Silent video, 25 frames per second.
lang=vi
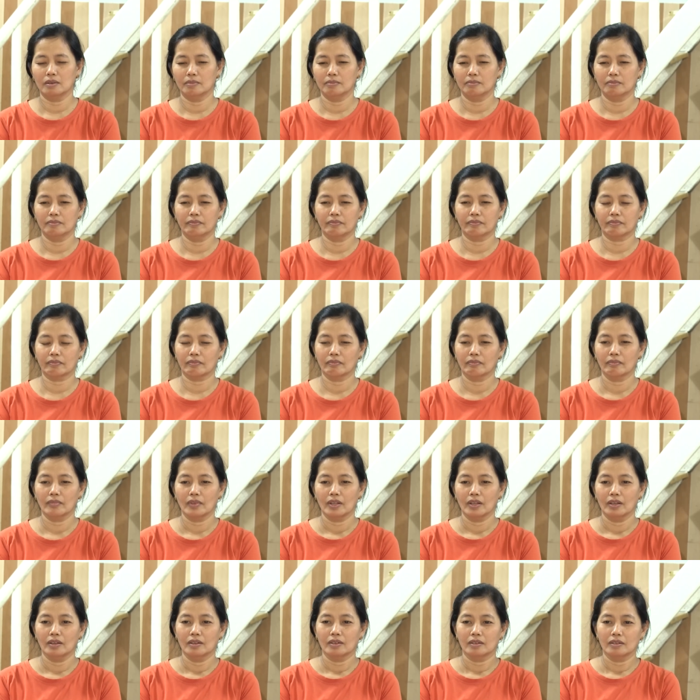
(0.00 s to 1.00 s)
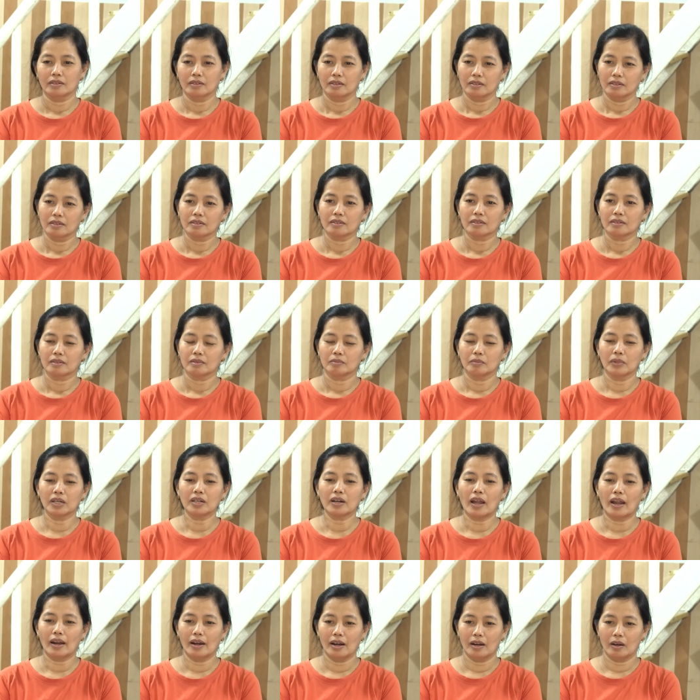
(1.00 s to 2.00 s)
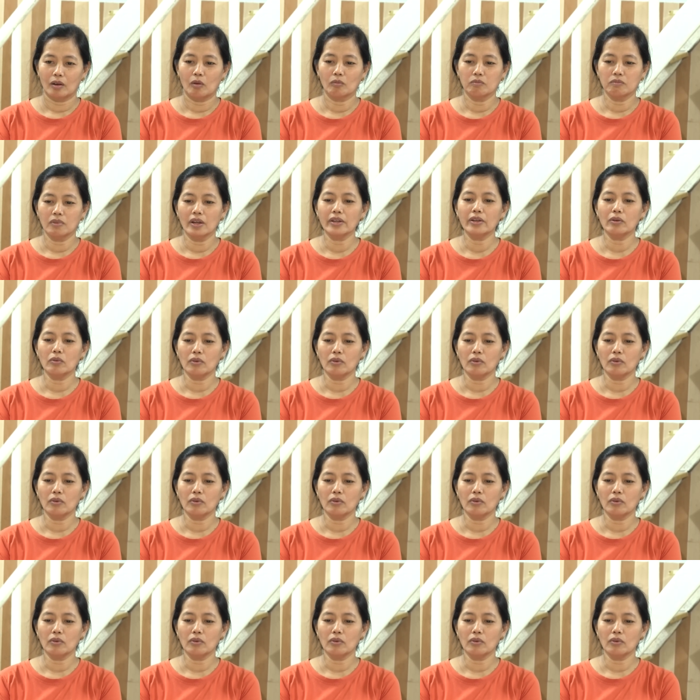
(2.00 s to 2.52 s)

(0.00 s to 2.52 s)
chị buôn bán rau ở chợ, thu nhập ít ỏi,